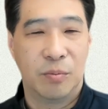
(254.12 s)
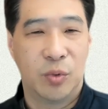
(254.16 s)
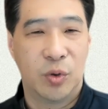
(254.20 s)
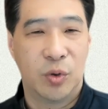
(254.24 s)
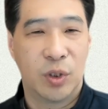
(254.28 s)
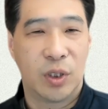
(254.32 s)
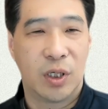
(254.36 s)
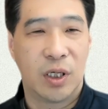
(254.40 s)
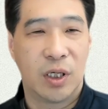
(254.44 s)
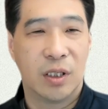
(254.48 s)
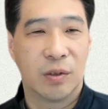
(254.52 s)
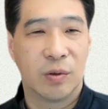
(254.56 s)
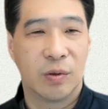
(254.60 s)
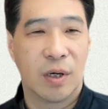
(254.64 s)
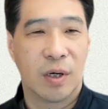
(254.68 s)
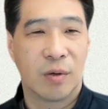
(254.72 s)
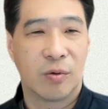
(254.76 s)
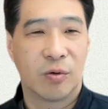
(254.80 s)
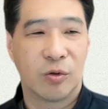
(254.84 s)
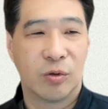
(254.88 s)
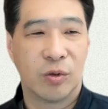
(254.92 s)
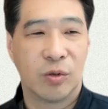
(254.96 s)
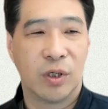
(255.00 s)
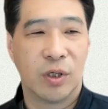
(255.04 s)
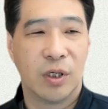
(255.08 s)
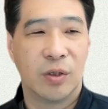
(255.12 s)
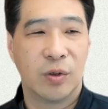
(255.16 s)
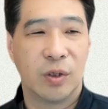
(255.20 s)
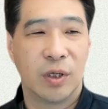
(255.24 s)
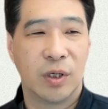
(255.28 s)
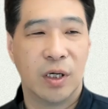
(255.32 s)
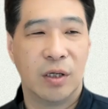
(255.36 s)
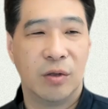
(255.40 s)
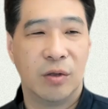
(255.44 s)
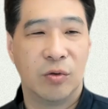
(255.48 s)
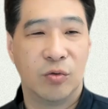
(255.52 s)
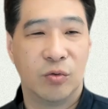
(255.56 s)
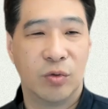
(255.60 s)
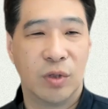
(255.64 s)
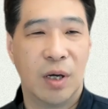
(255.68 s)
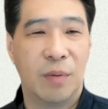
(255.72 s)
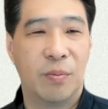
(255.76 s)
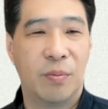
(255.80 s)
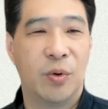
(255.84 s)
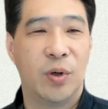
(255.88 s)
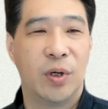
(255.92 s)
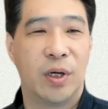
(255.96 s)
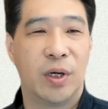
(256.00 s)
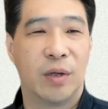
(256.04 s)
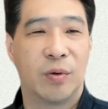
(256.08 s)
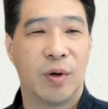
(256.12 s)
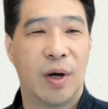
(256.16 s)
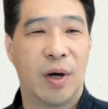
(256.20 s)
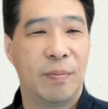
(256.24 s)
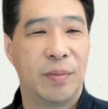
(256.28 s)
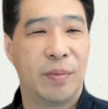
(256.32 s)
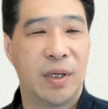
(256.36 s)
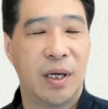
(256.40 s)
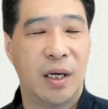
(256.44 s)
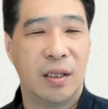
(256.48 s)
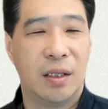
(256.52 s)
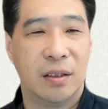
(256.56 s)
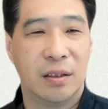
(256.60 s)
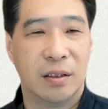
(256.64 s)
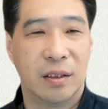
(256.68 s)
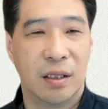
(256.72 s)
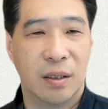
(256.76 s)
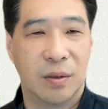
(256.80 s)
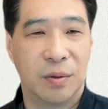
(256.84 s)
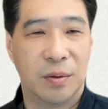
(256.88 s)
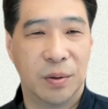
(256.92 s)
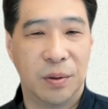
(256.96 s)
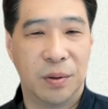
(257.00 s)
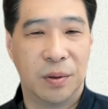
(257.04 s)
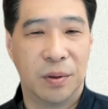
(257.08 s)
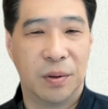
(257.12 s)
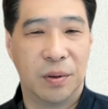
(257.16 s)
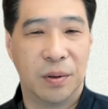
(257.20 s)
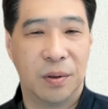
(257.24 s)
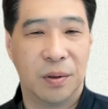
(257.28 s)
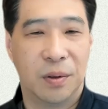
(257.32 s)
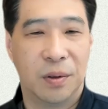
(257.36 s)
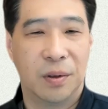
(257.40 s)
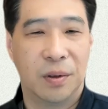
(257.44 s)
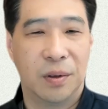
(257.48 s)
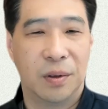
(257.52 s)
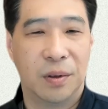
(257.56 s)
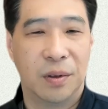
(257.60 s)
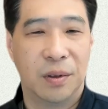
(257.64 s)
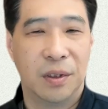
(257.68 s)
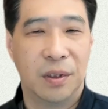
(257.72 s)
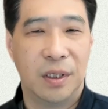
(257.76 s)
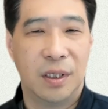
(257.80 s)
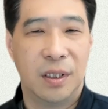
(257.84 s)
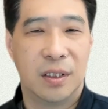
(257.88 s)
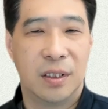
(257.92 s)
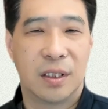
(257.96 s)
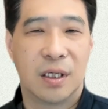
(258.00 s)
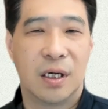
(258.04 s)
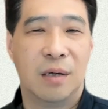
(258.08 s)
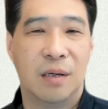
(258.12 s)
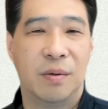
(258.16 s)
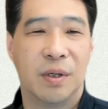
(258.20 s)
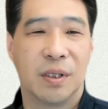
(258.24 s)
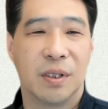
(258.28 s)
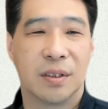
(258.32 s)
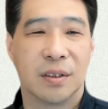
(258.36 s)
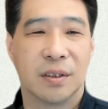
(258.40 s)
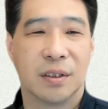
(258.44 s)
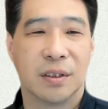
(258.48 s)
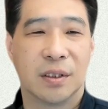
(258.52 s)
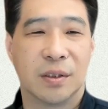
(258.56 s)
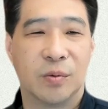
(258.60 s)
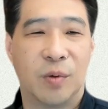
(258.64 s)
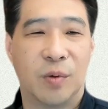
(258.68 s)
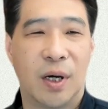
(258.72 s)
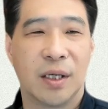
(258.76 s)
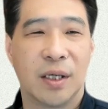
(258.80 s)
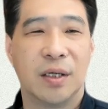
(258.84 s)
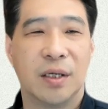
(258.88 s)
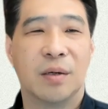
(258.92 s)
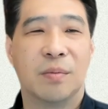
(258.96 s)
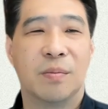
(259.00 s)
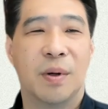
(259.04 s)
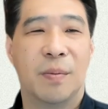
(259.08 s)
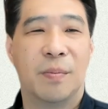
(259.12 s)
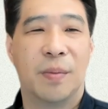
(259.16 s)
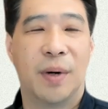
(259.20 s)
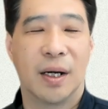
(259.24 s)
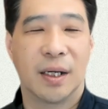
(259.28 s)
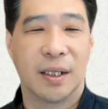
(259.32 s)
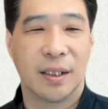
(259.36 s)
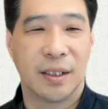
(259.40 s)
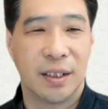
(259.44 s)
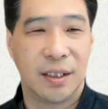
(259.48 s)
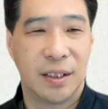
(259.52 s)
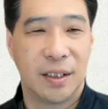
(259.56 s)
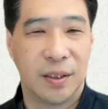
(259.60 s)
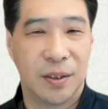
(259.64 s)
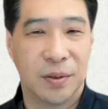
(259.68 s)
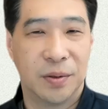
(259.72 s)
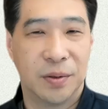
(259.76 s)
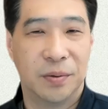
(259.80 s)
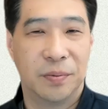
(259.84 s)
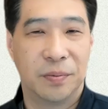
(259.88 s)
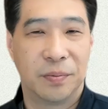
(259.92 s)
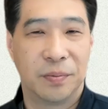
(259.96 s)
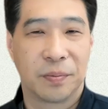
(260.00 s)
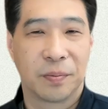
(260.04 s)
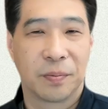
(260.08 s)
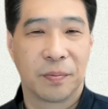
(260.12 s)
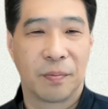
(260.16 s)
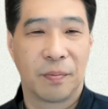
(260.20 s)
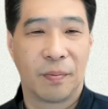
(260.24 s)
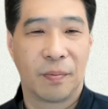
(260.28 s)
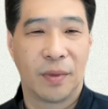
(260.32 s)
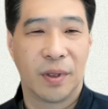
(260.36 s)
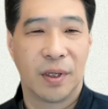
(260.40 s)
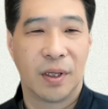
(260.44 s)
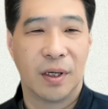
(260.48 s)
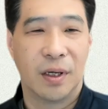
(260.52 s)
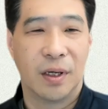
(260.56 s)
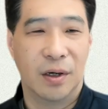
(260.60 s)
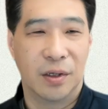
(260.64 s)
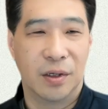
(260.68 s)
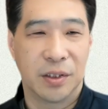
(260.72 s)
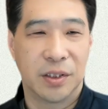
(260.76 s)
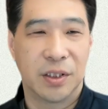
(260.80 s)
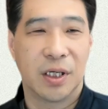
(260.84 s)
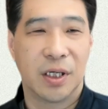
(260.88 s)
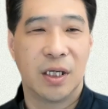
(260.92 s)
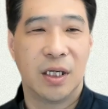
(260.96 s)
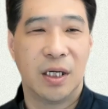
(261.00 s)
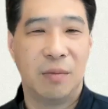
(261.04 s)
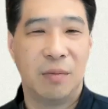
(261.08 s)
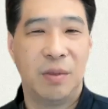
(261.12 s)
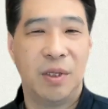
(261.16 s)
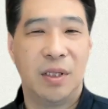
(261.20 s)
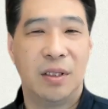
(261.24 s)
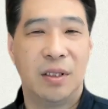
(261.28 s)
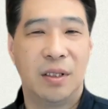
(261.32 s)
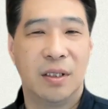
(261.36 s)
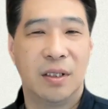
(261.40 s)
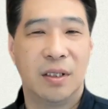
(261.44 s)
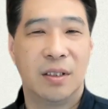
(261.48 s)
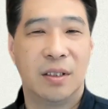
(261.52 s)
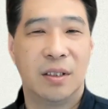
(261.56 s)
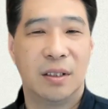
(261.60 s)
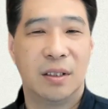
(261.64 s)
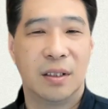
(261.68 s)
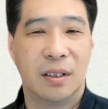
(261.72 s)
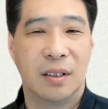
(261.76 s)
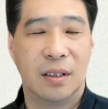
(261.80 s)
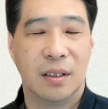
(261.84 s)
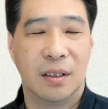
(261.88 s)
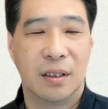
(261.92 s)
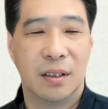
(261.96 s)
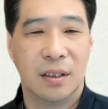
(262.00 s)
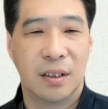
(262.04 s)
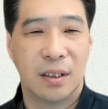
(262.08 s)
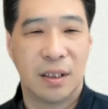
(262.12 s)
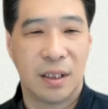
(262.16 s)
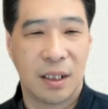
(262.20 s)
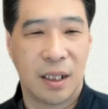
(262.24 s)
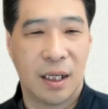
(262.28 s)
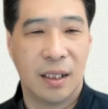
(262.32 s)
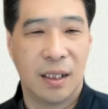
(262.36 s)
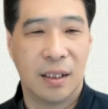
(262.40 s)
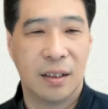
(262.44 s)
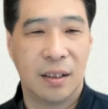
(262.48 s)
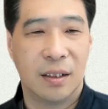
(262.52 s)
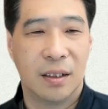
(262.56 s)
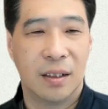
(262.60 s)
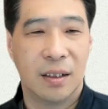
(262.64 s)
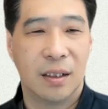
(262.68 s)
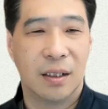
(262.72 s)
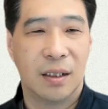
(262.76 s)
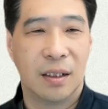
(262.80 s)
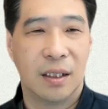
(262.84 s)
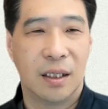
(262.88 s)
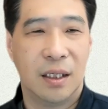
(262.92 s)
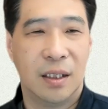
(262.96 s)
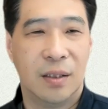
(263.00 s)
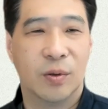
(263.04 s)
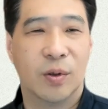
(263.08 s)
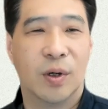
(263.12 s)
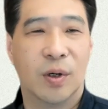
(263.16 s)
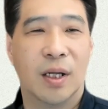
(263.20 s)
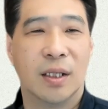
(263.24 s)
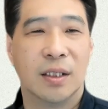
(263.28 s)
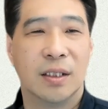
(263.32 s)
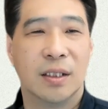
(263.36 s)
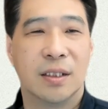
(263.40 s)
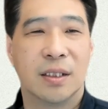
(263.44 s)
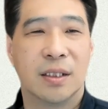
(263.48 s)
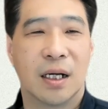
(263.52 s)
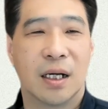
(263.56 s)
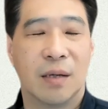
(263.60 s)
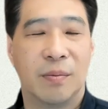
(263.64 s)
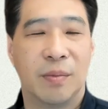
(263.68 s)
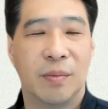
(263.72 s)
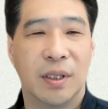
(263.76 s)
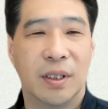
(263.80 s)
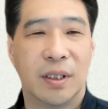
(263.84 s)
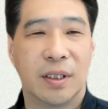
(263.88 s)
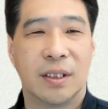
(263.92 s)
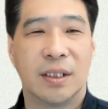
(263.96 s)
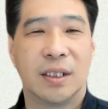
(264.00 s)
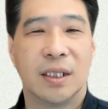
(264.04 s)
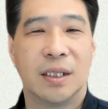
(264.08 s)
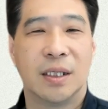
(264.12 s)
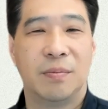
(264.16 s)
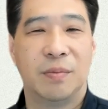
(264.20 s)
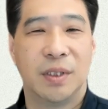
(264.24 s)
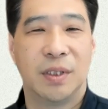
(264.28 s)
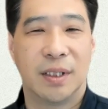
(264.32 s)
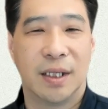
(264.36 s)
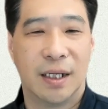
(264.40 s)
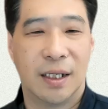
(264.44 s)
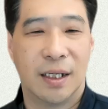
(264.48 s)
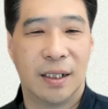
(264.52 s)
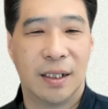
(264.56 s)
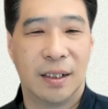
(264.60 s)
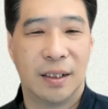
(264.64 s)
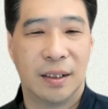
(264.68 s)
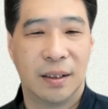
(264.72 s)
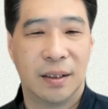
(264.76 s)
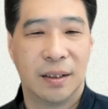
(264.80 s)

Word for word: 불기둥과 구름기둥이 눈에 보이게도 함께 있는데도 이스라엘 백성들은 환경만 봤거든요. 영적인 힘 있는 시간, 기도하는 사람의 특징입니다.